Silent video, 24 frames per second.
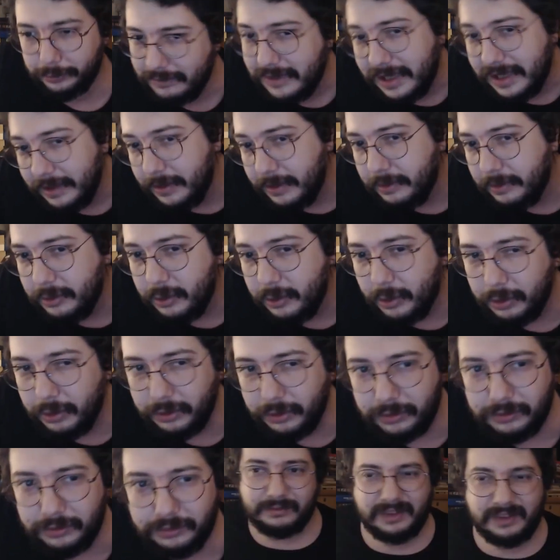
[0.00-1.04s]
Sebebi yok.
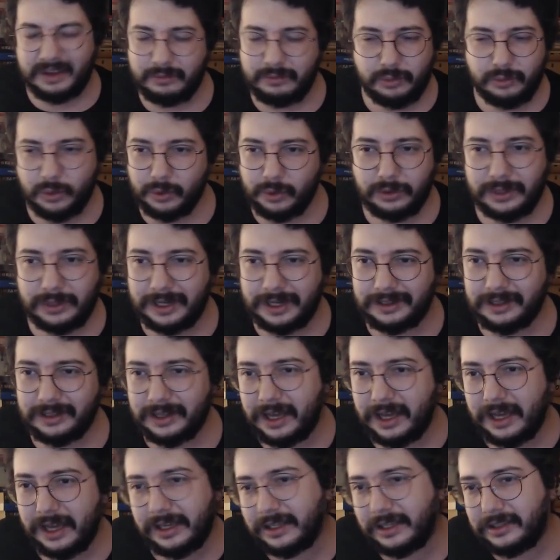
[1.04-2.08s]
Ben bu konularda
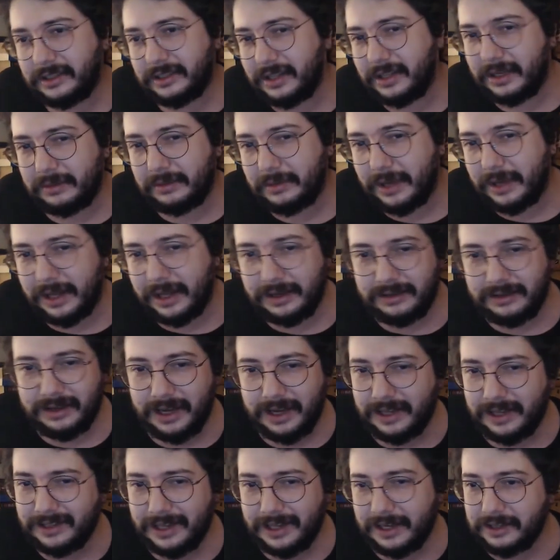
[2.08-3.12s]
gayet şeyim yani
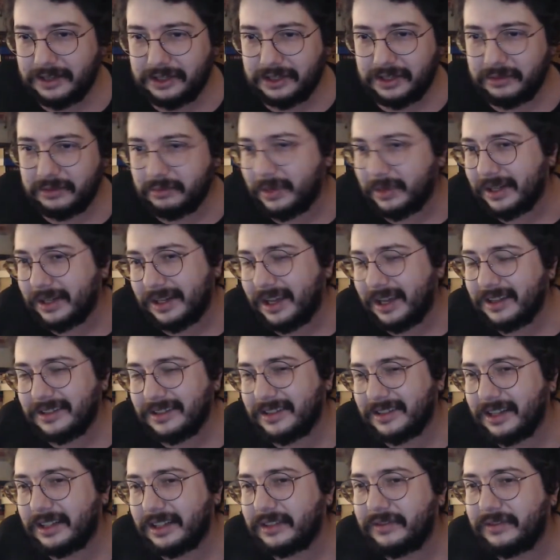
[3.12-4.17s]
kaderci. Bana
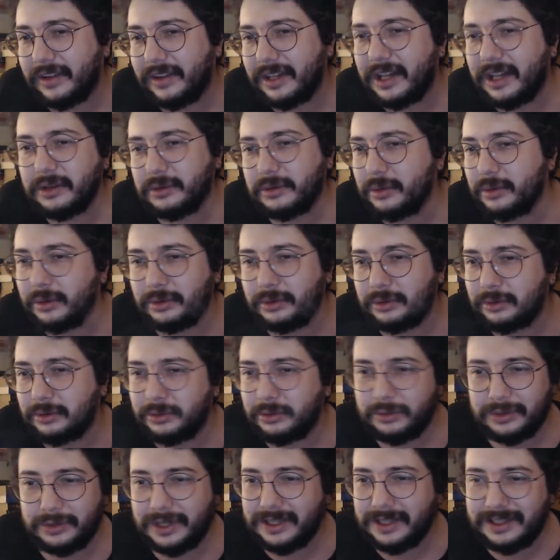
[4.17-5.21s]
hastalık falan
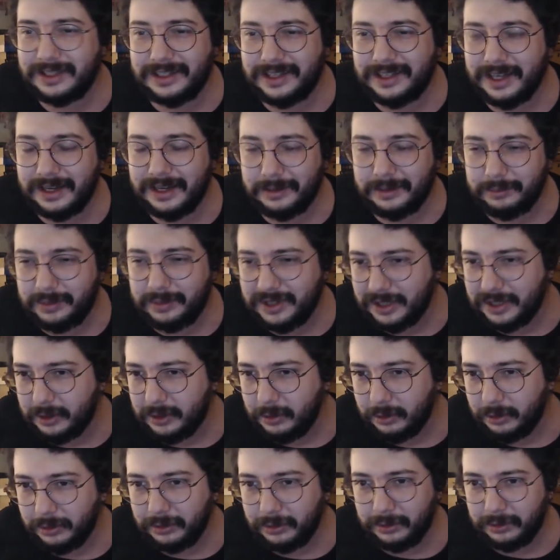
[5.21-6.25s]
sorduğunuzda sikerim
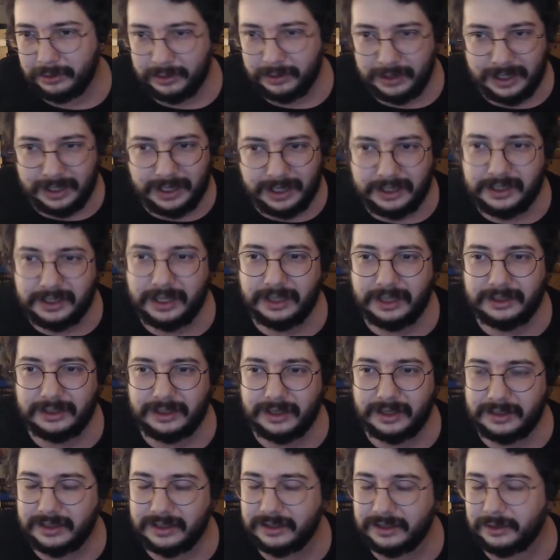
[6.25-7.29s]
psikoloğunu ilaç
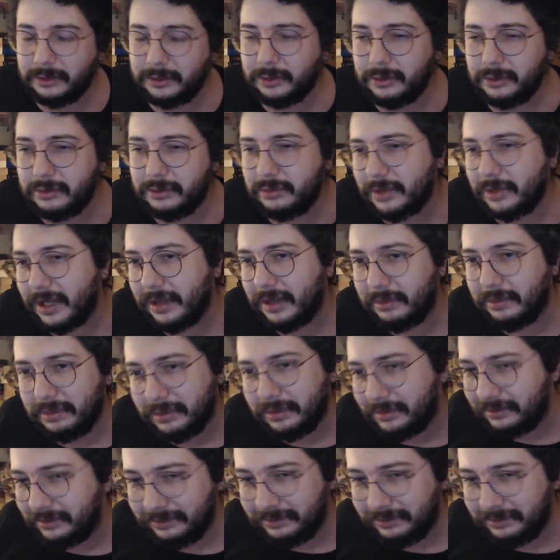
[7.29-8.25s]
alacaksın diyorum ya hep